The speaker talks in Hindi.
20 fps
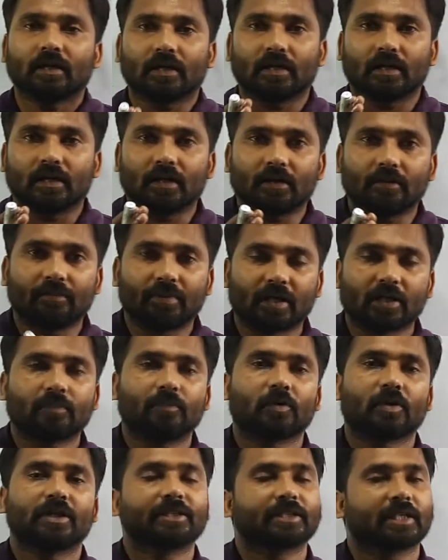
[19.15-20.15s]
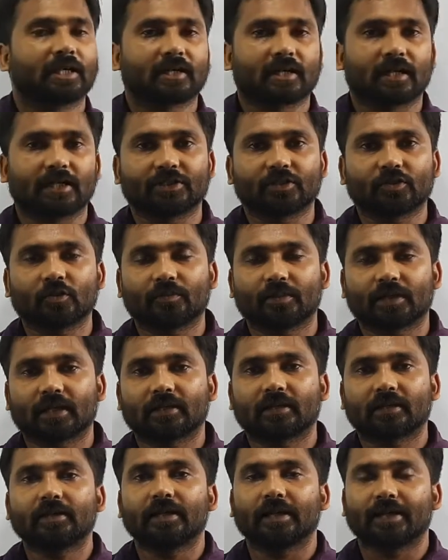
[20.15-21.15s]
भरतपुर के जाट राज्य को पढ़ा
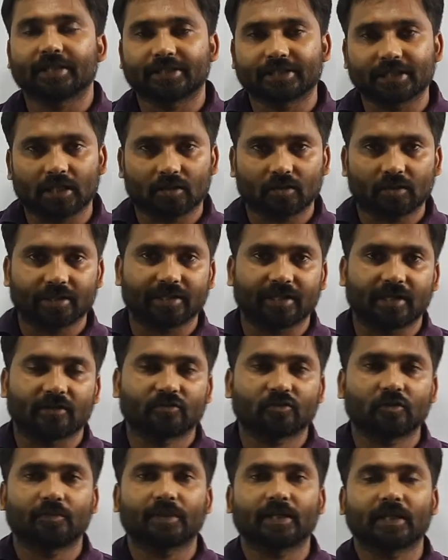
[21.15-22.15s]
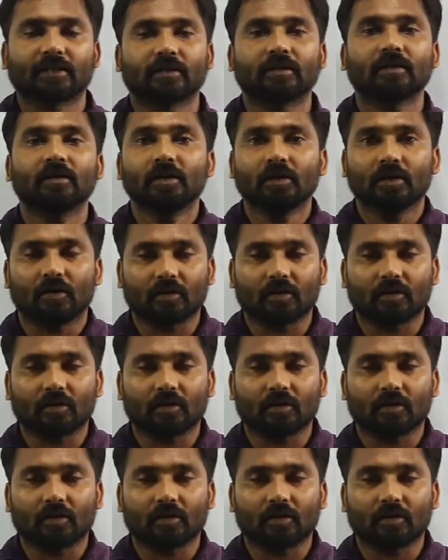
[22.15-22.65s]
था यानी कि जाटों के इतिहास को पढ़ा था